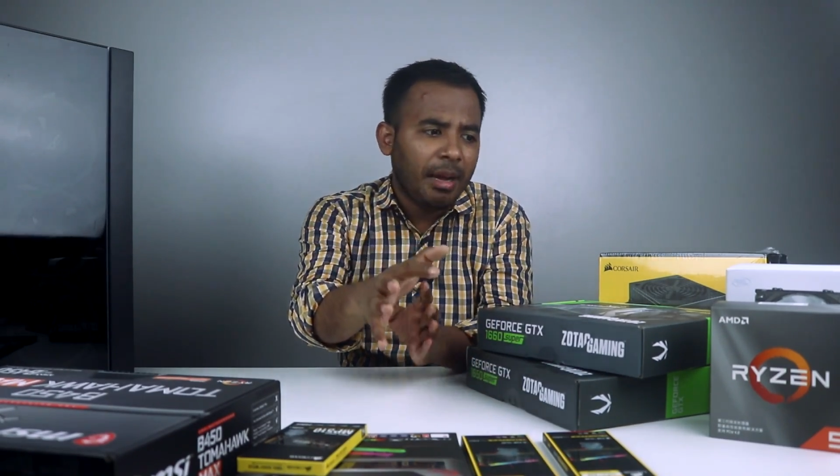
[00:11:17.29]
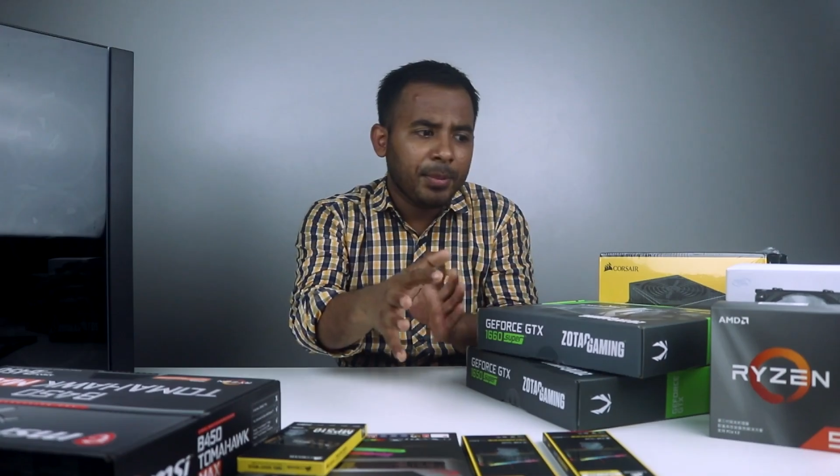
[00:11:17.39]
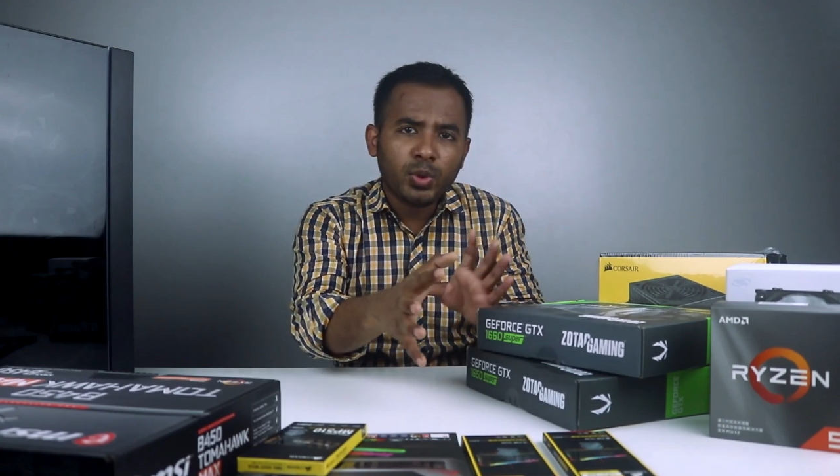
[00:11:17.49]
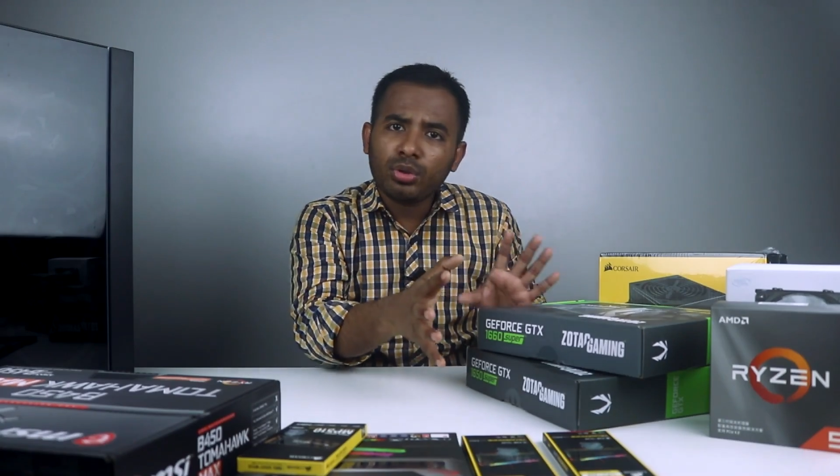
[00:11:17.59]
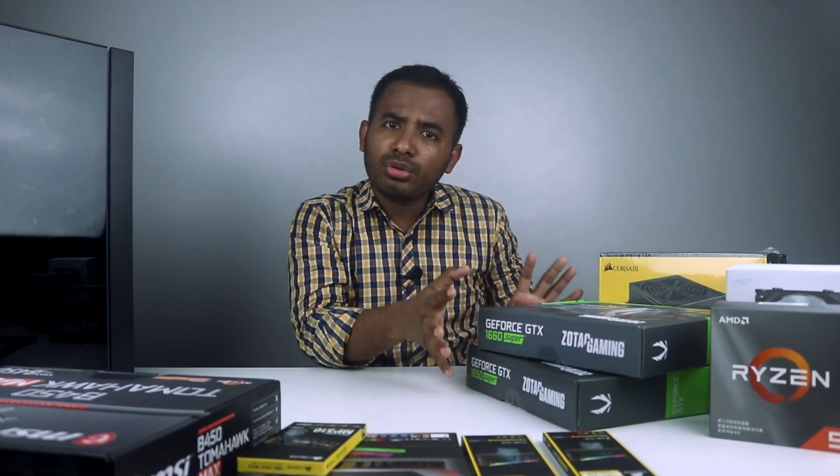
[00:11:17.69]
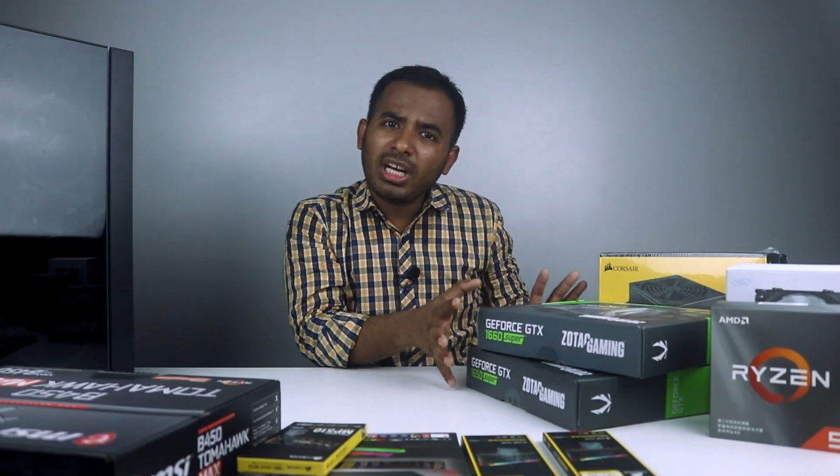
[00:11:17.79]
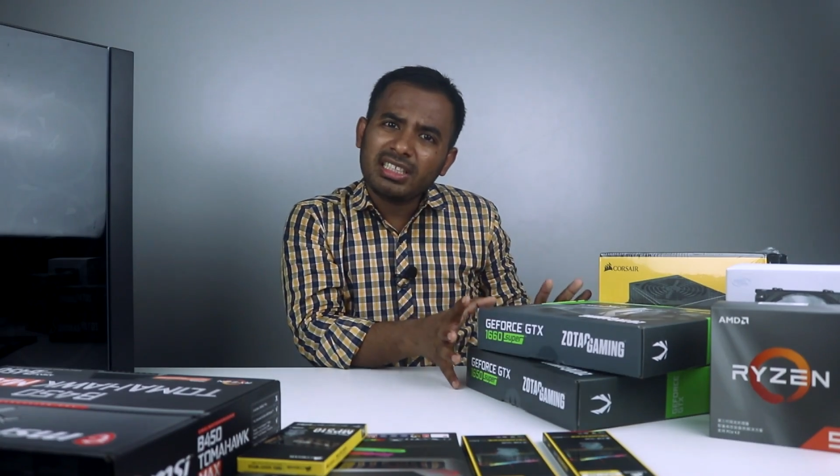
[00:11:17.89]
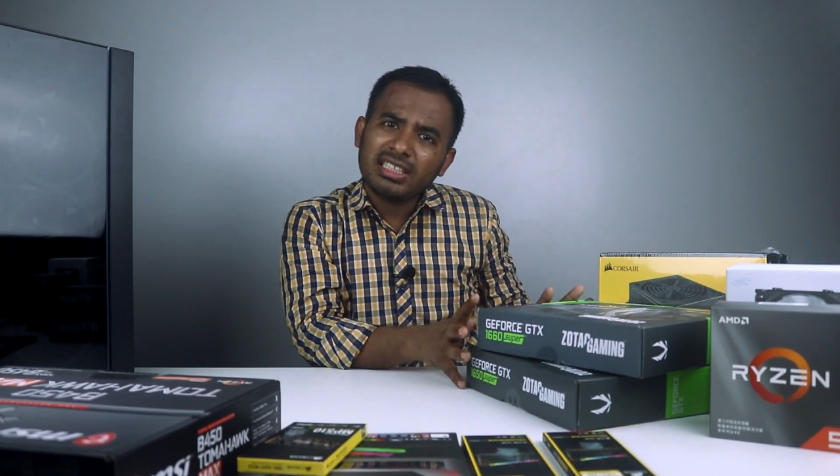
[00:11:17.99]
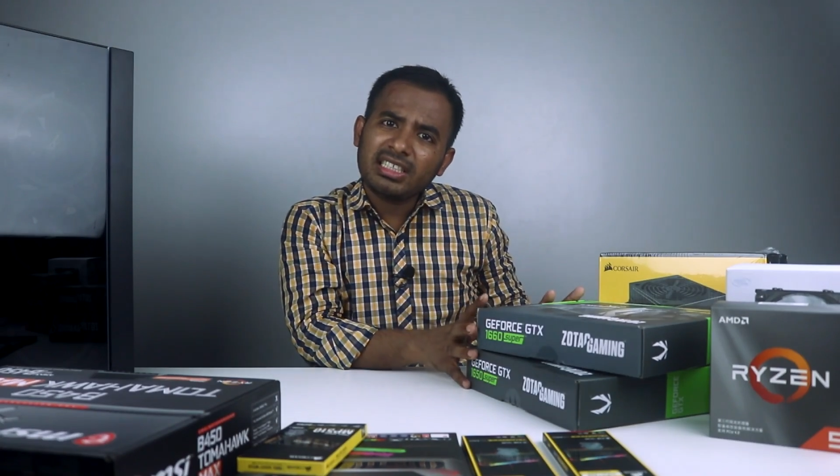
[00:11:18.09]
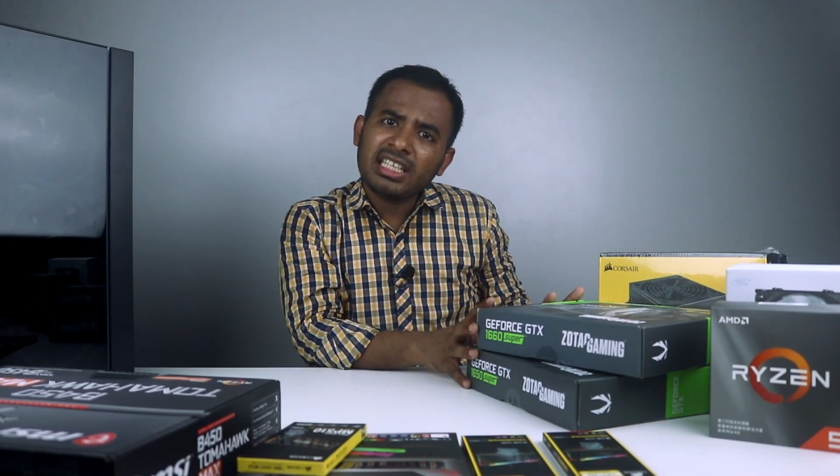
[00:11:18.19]
আপনি সত্তর
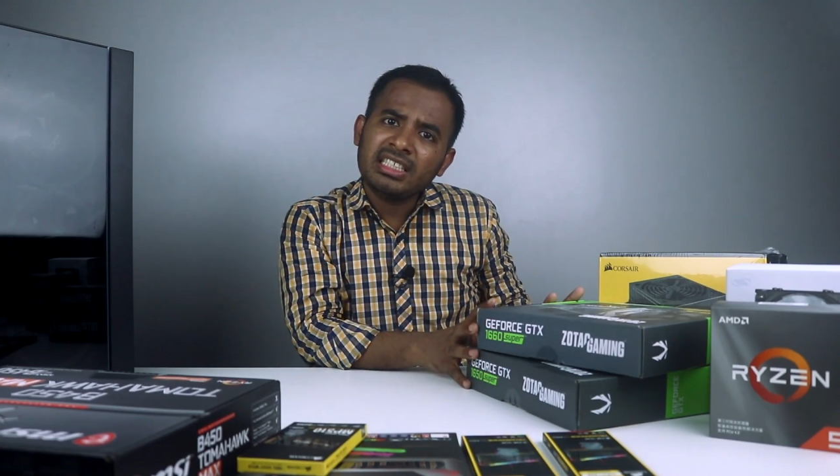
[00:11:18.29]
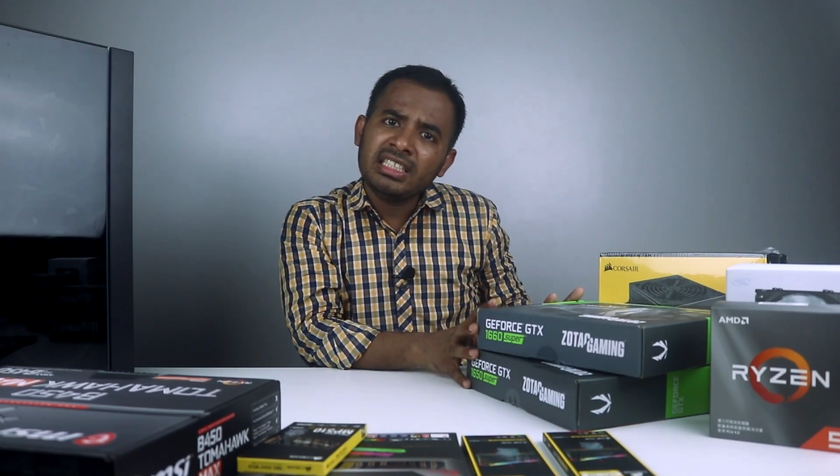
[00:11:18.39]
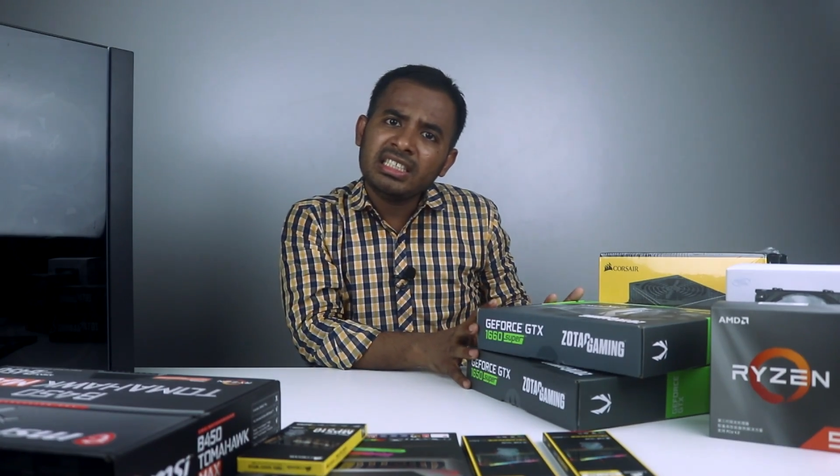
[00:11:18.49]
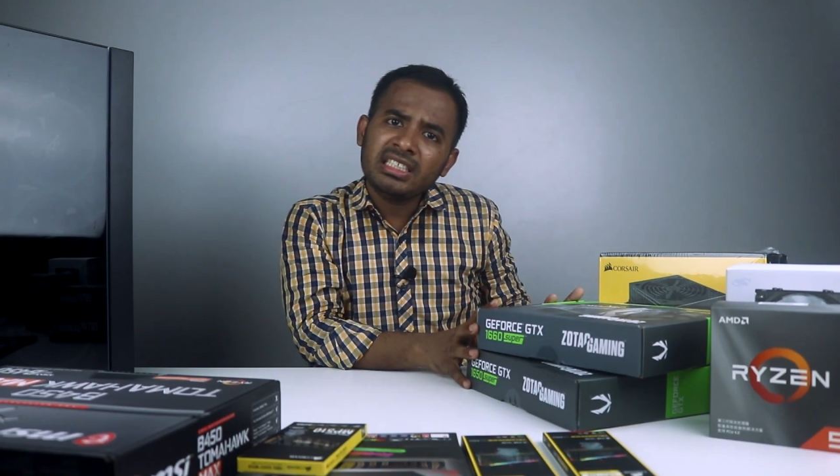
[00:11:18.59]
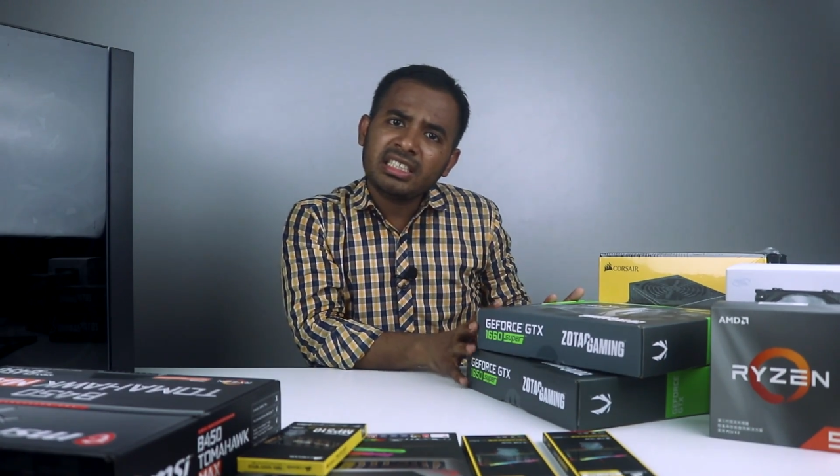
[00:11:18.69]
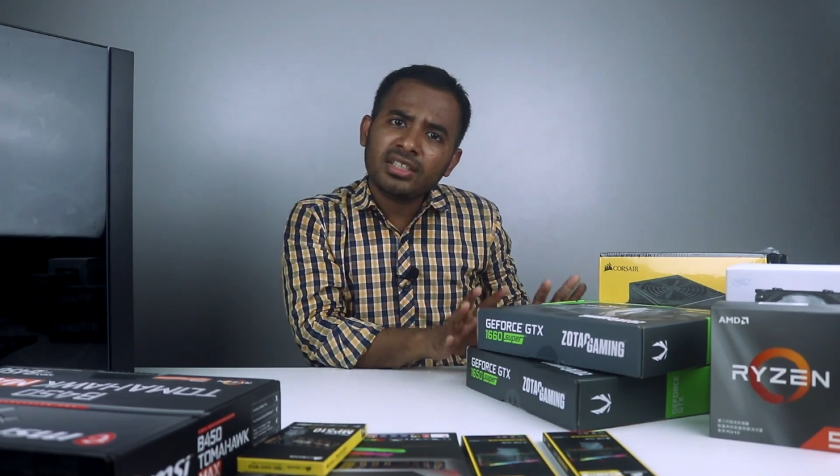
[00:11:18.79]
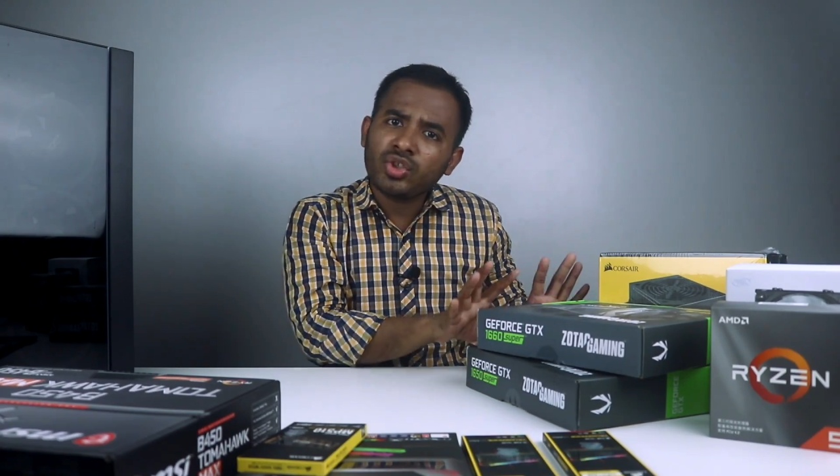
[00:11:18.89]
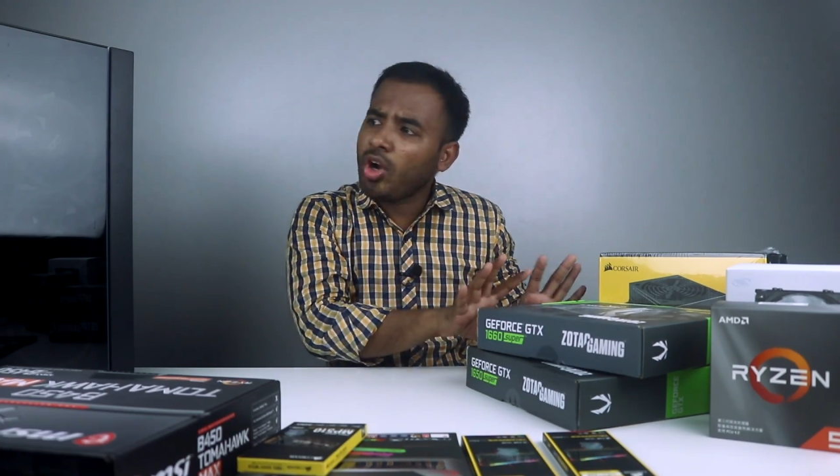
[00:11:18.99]
আশি হাজার টাকা জিনিস নিতেছেন